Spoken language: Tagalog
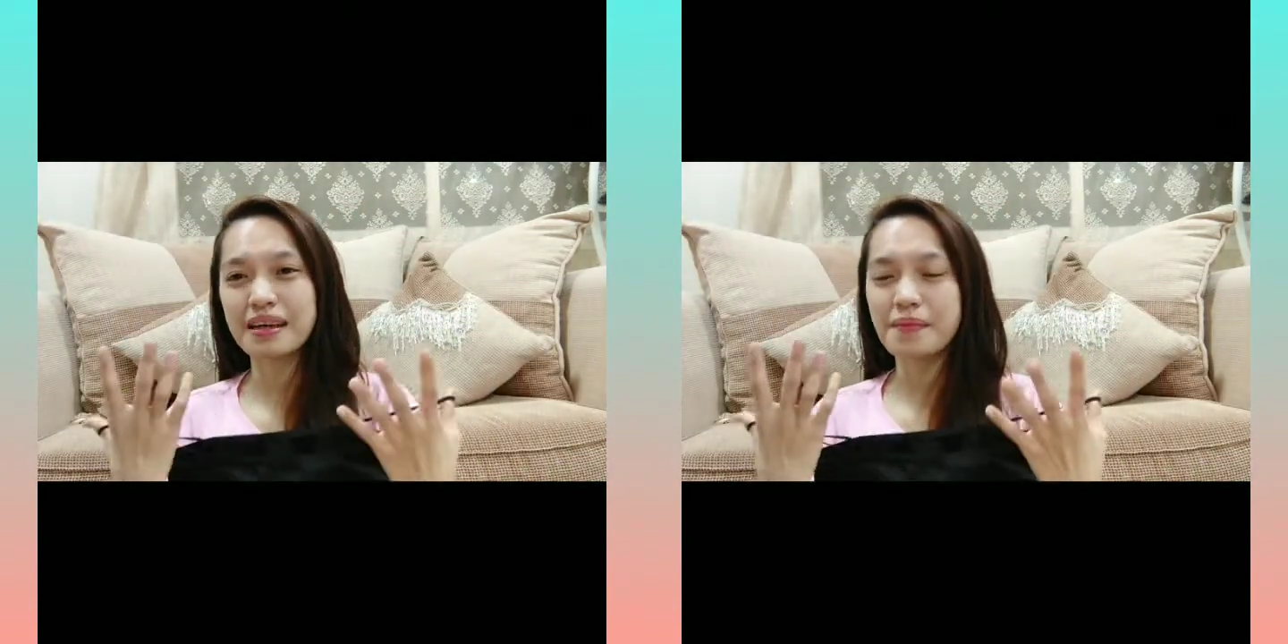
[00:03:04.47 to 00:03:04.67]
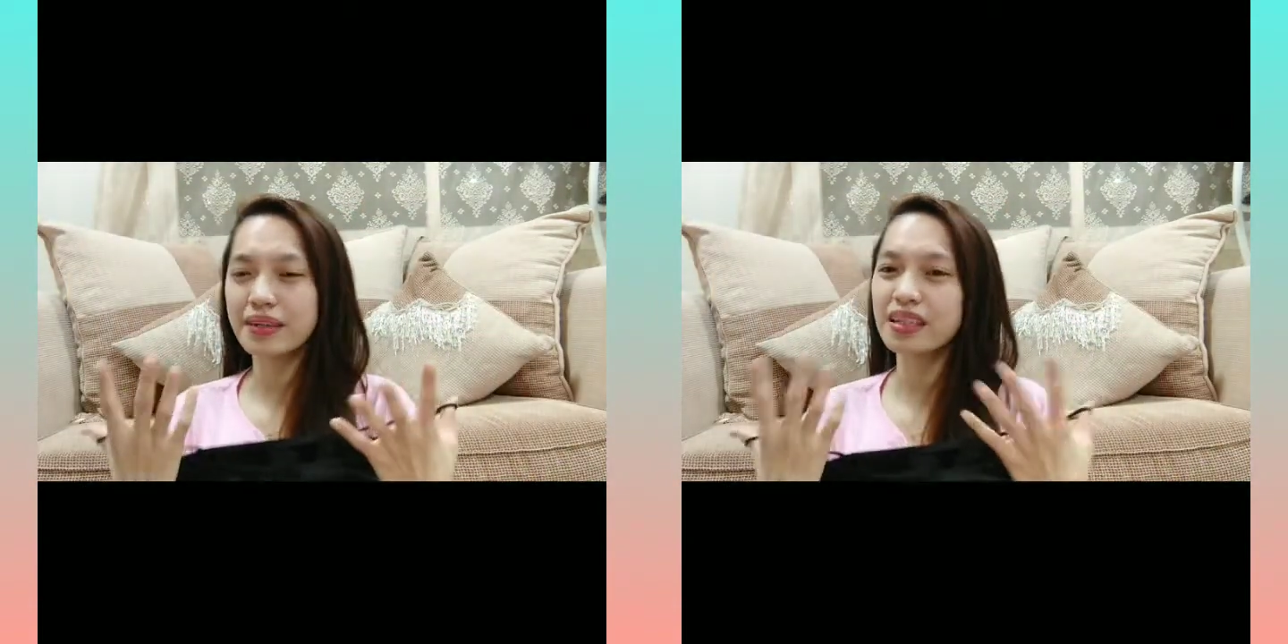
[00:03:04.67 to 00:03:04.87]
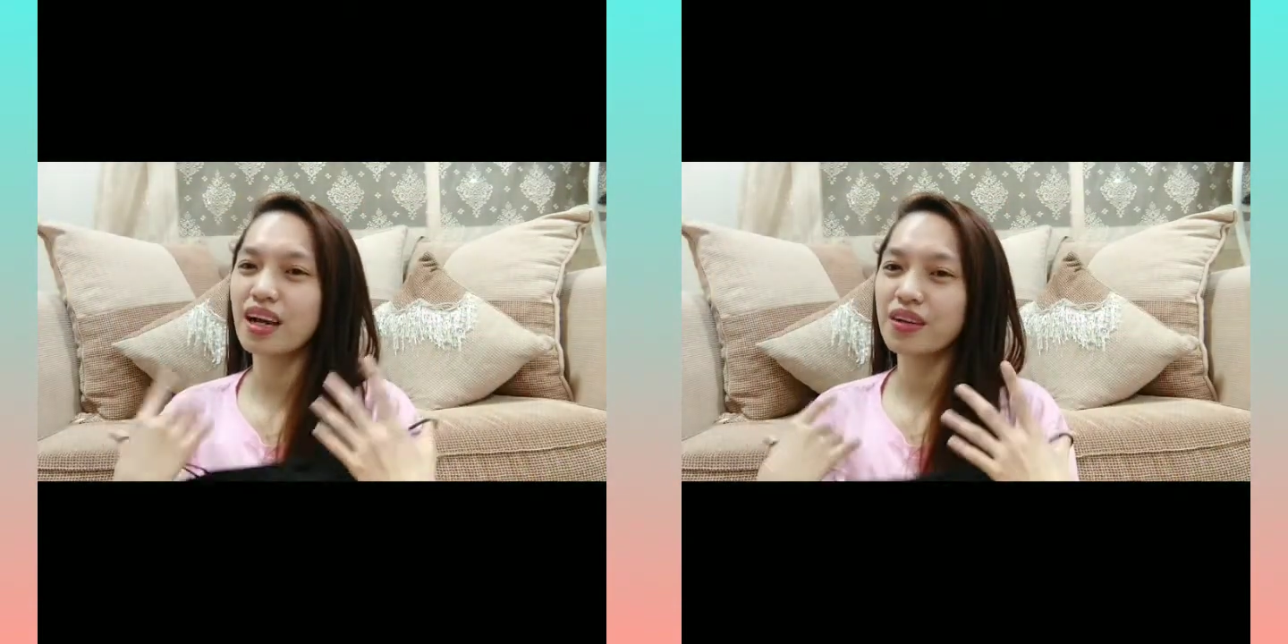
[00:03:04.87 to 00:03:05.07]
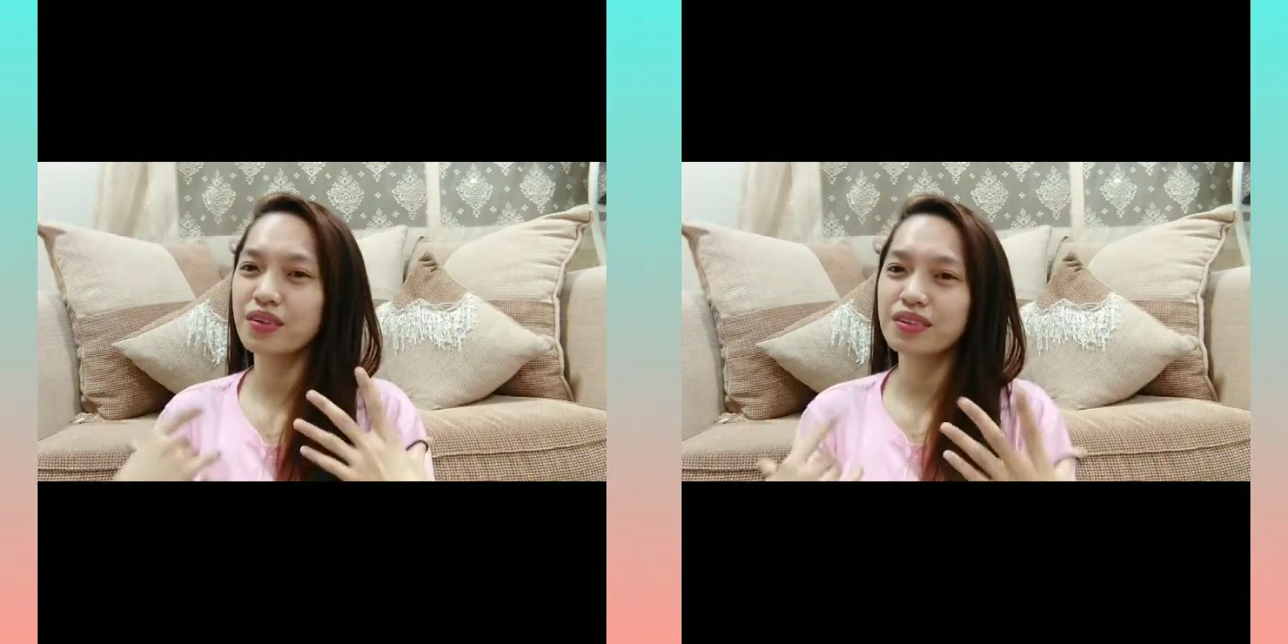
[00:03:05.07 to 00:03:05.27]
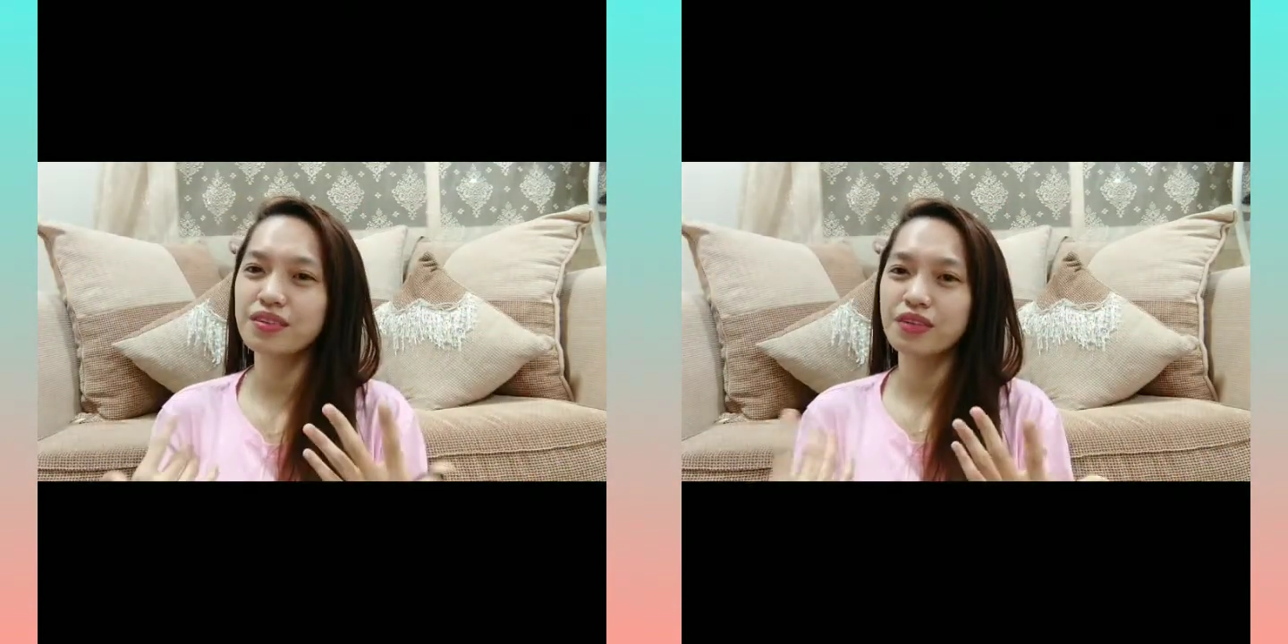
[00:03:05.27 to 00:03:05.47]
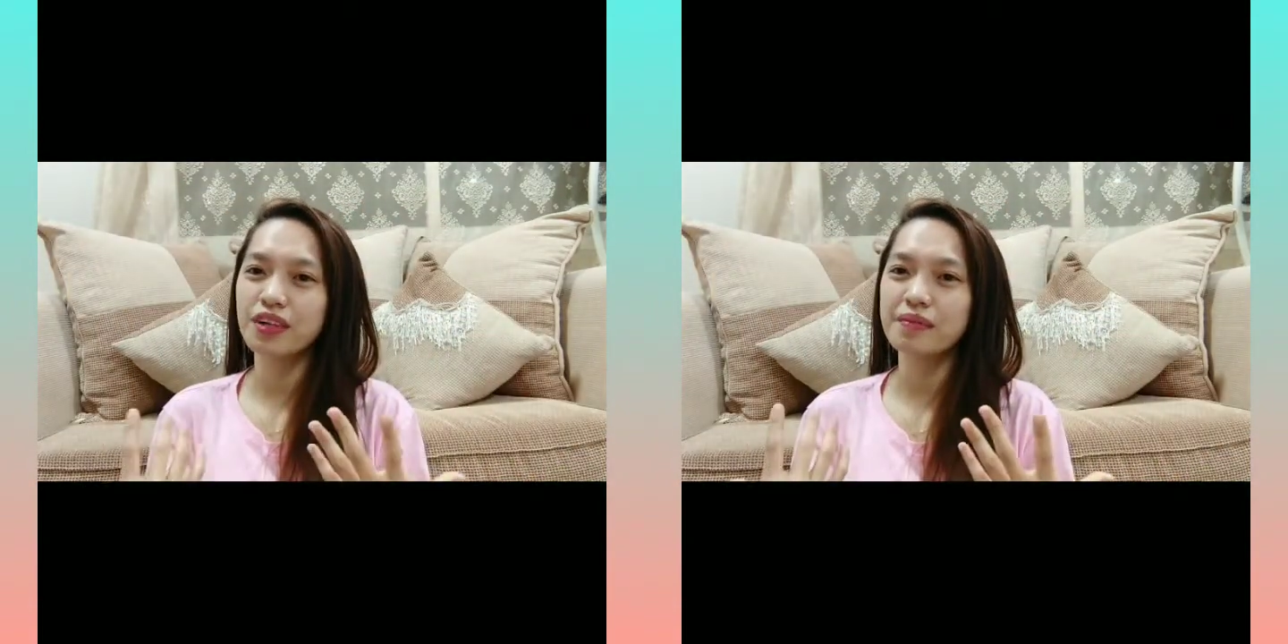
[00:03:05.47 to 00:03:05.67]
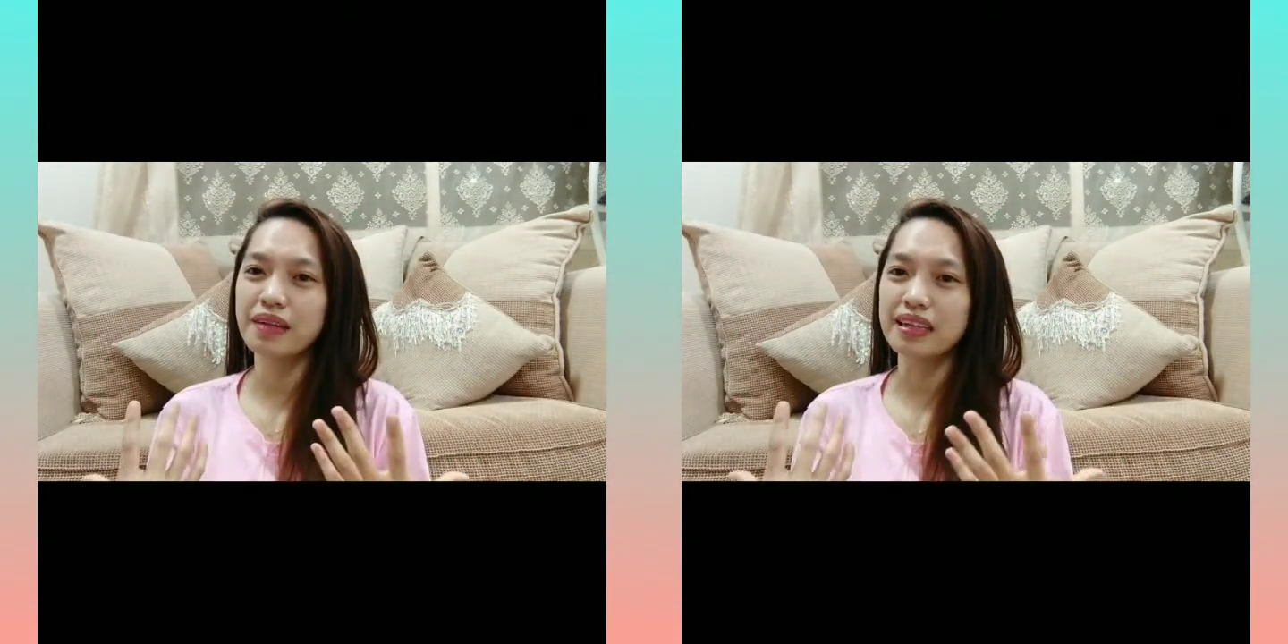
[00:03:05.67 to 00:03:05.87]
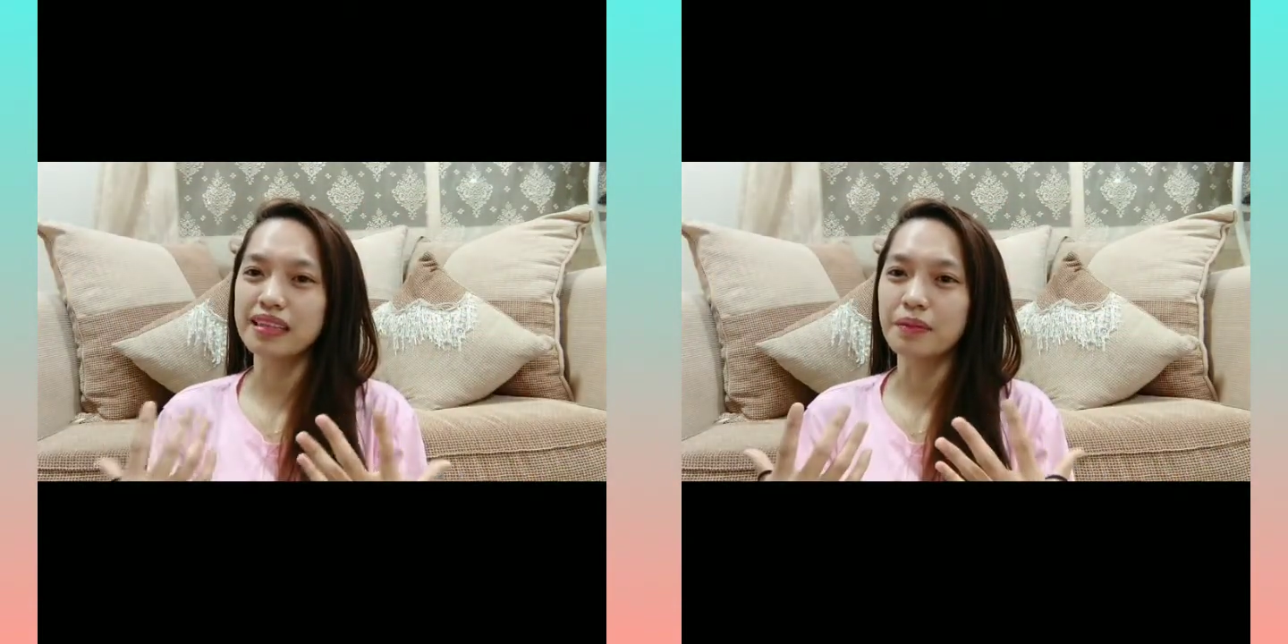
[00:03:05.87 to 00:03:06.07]
Kapag naka-uniform
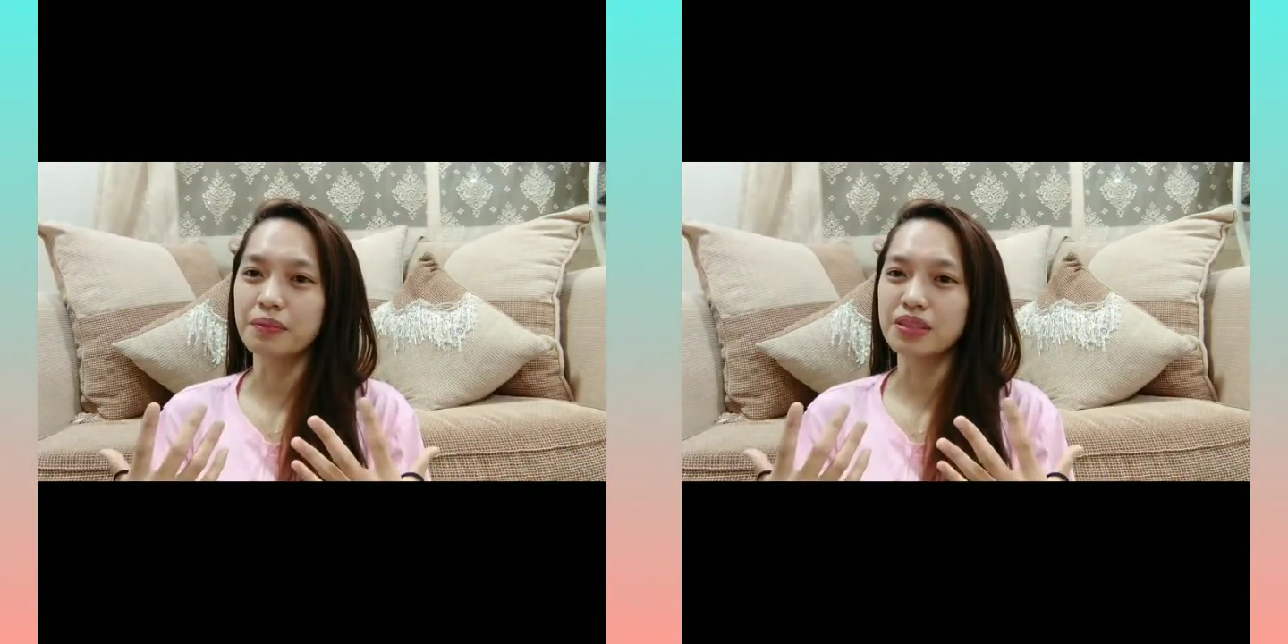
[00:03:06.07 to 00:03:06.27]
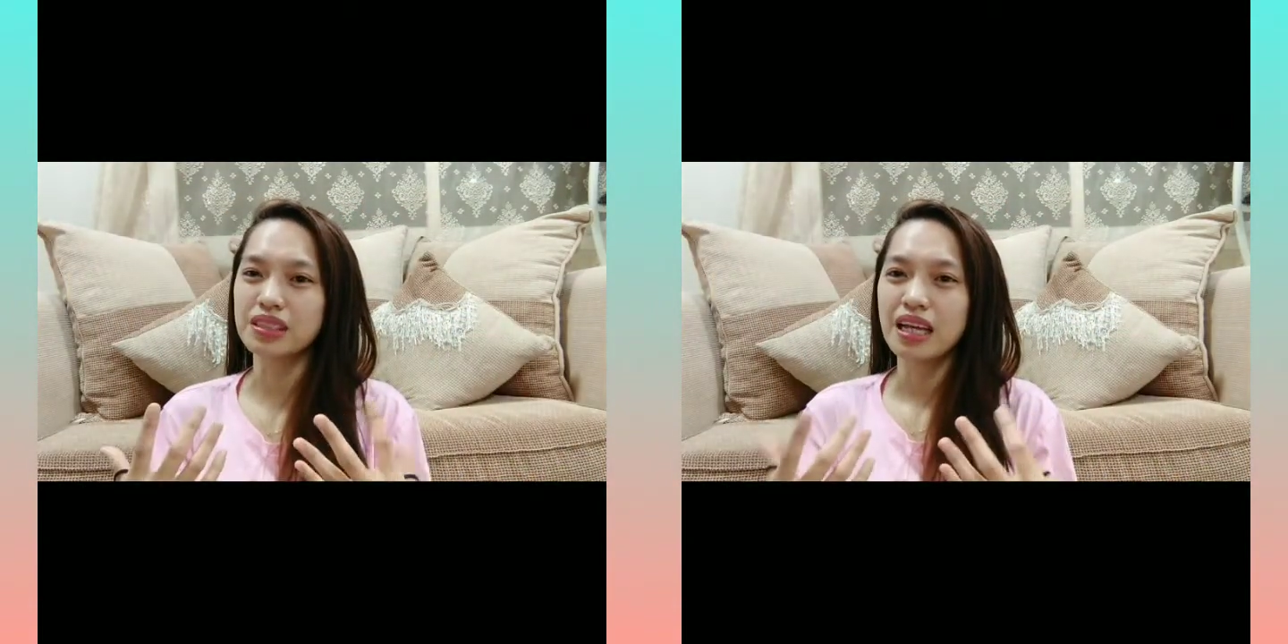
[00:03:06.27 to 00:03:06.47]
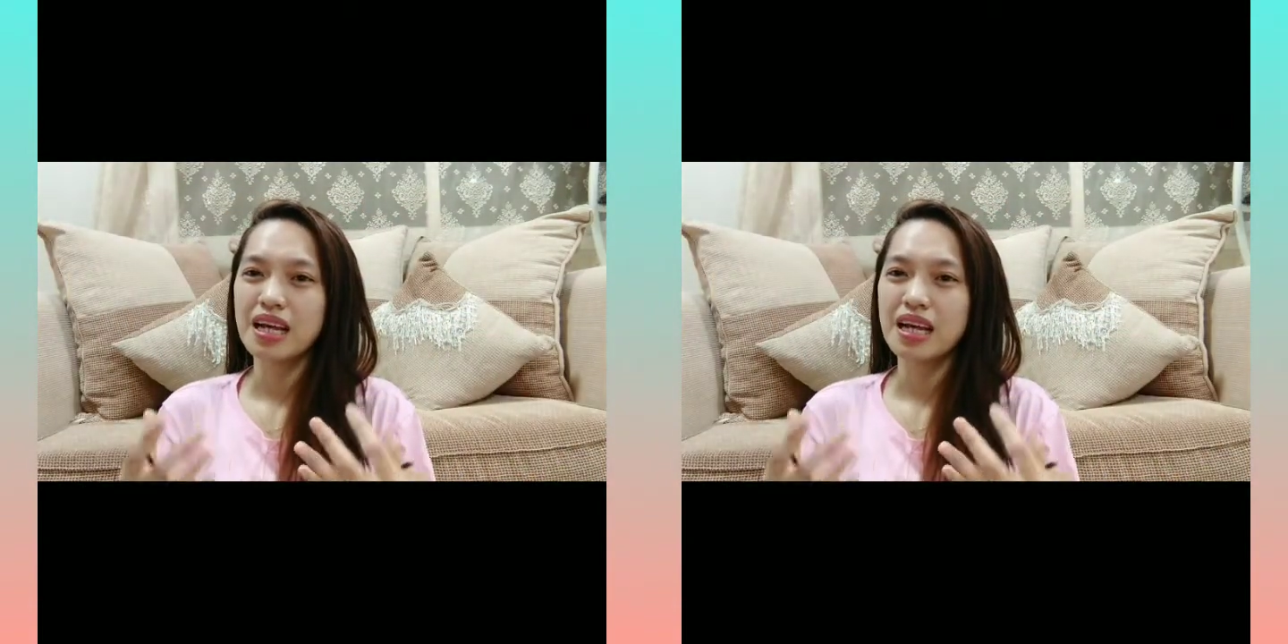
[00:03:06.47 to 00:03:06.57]
ka, tapos